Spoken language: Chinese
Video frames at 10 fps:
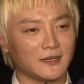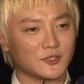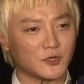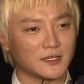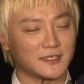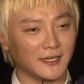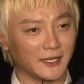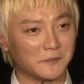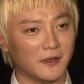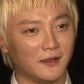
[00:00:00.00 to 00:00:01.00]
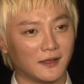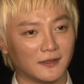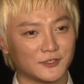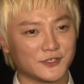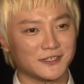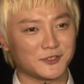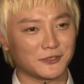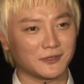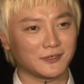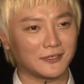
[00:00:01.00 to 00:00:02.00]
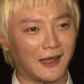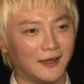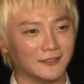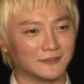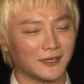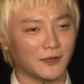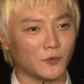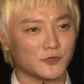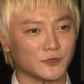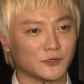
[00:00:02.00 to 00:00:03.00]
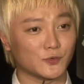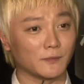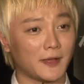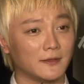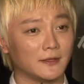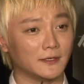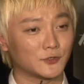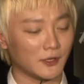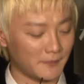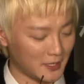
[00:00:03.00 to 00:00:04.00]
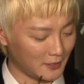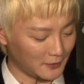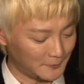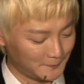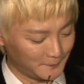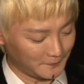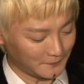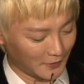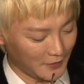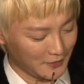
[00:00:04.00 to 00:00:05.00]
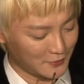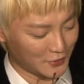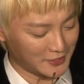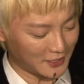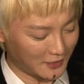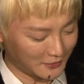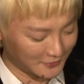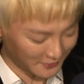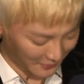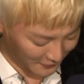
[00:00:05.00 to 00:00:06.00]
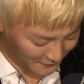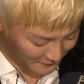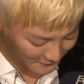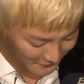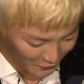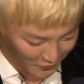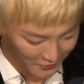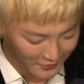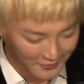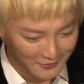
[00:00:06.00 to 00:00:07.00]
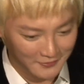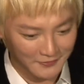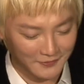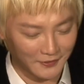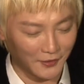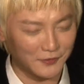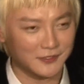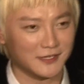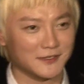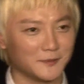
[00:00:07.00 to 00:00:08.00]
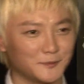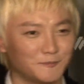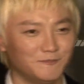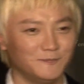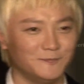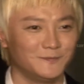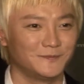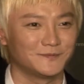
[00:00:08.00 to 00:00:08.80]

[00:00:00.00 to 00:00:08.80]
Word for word: 那双喜临门啦，就是说啊，当然我所主办的、创办的，哎，转一下哈，好，OK，好，再次双喜临门。